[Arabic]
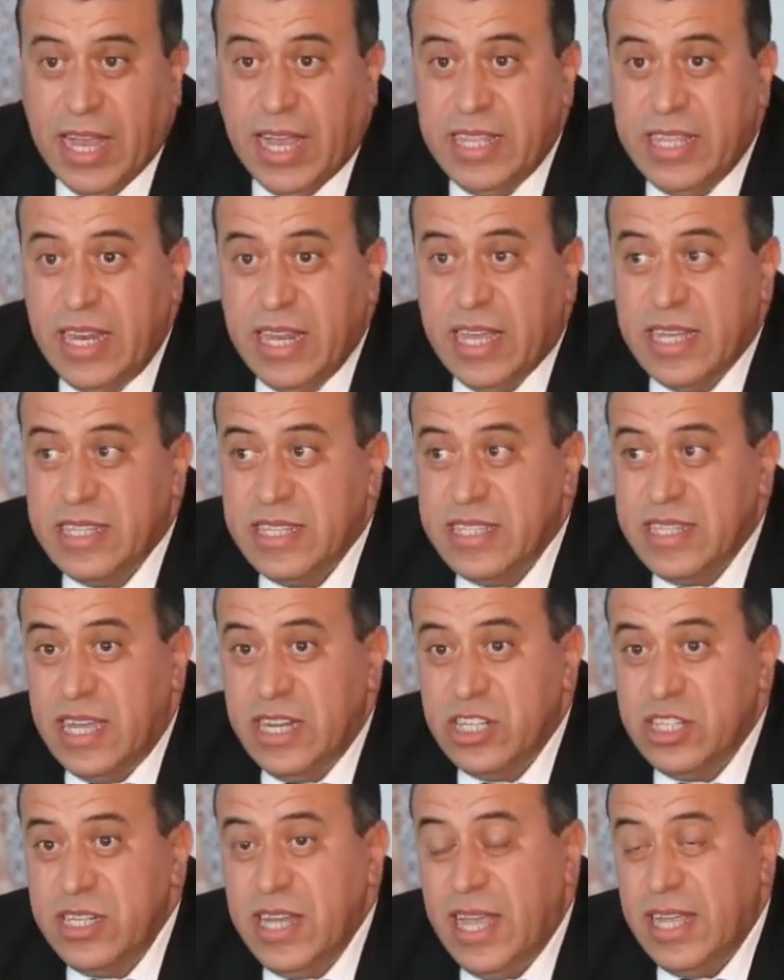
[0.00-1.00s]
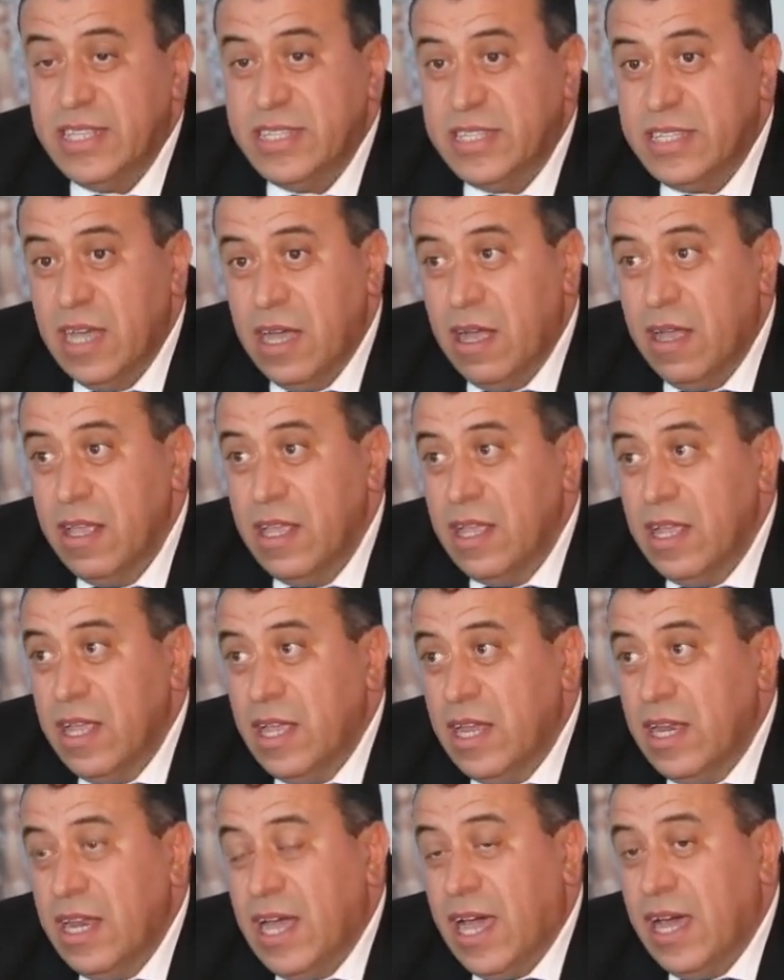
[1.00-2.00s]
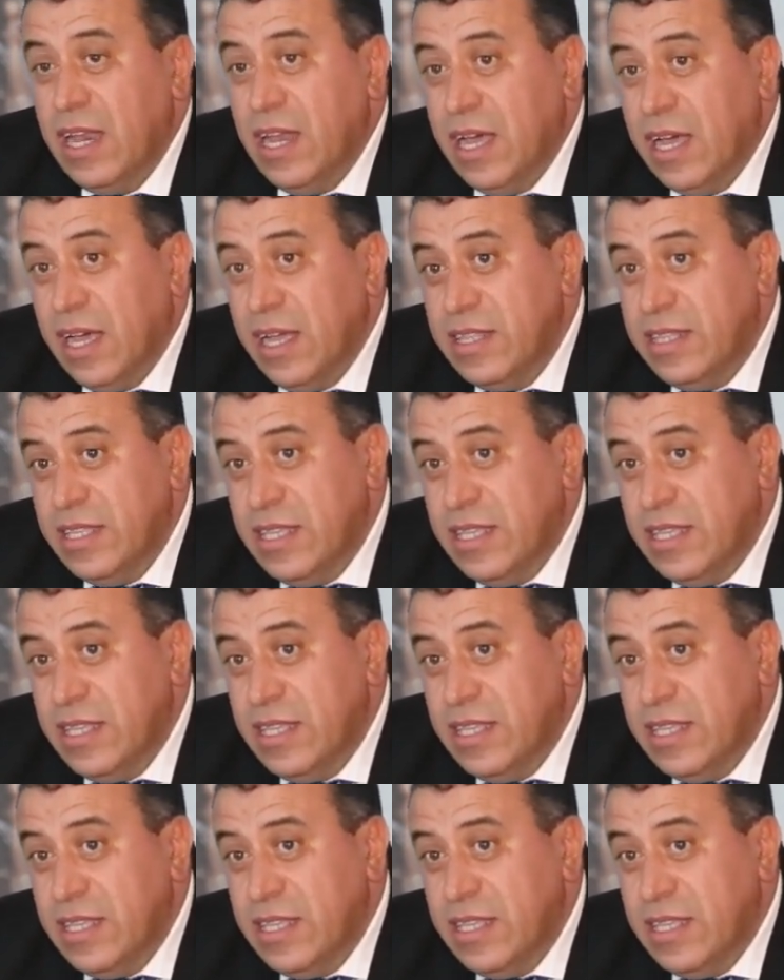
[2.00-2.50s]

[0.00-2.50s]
كذلك تتعالجنا حتى العلاقه